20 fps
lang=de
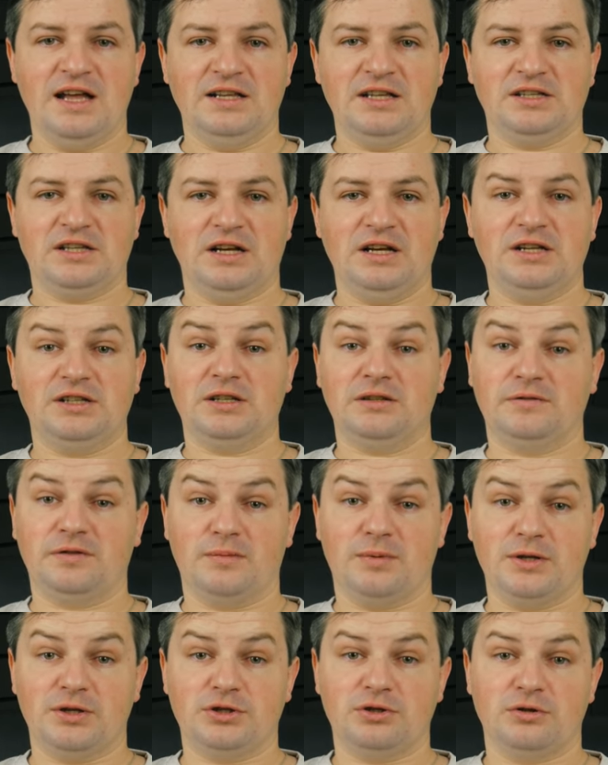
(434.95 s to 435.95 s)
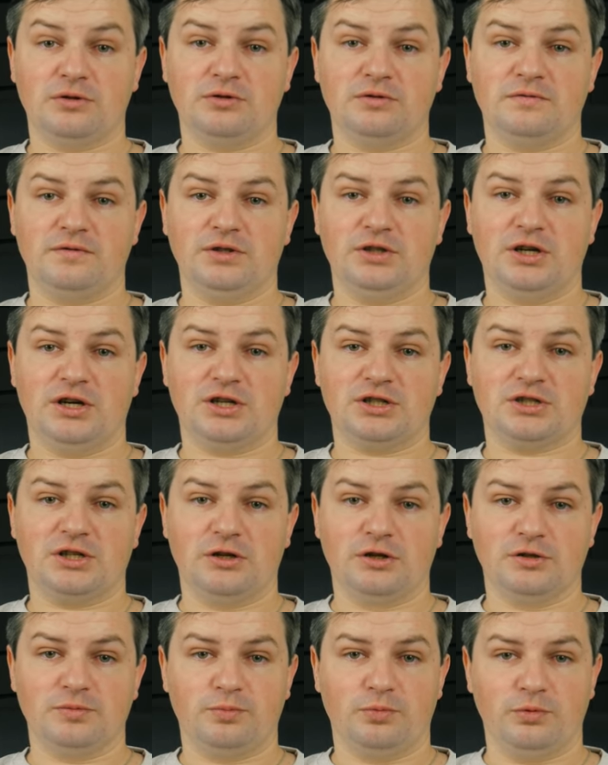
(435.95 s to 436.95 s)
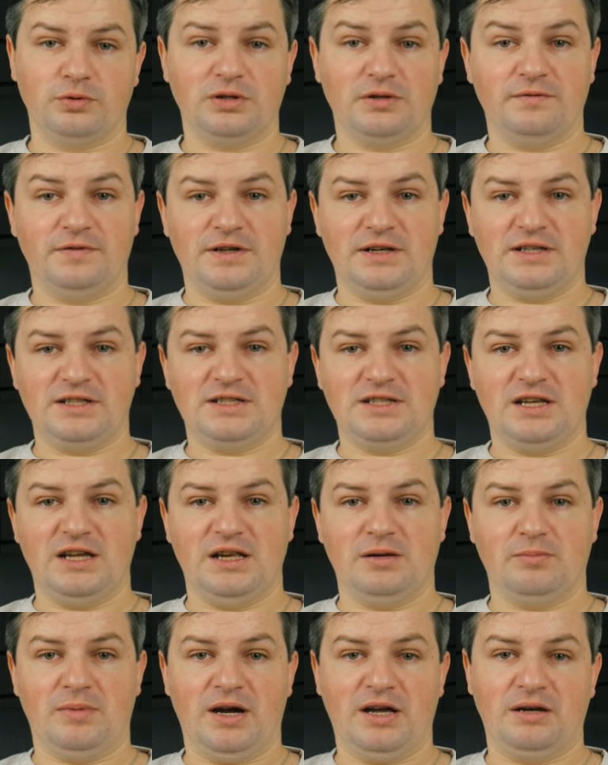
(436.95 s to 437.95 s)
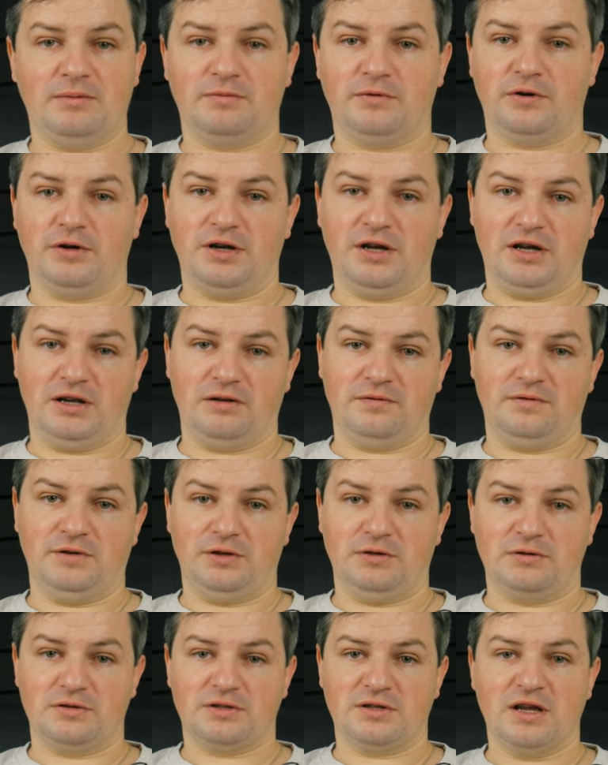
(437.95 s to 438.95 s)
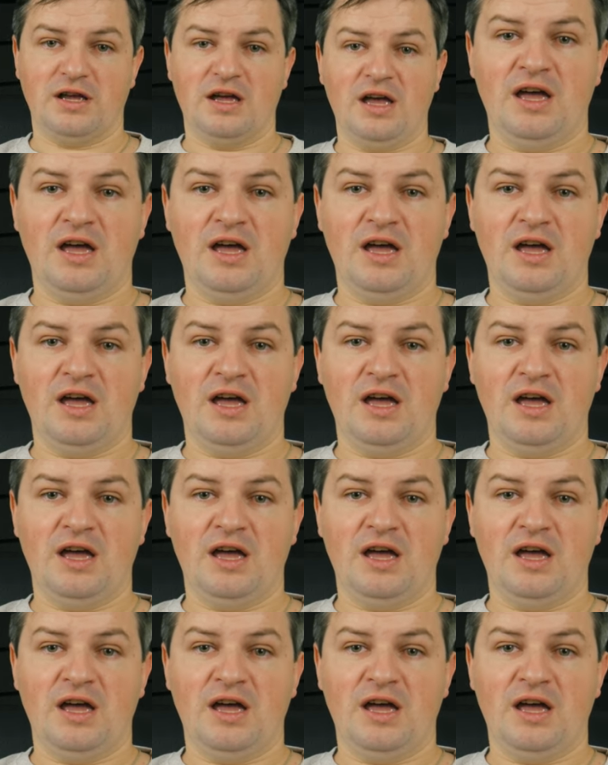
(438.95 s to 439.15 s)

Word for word: Detaillierte Informationen zu Wiederherstellungspunkten finden Sie in meinem vorherigen Videos.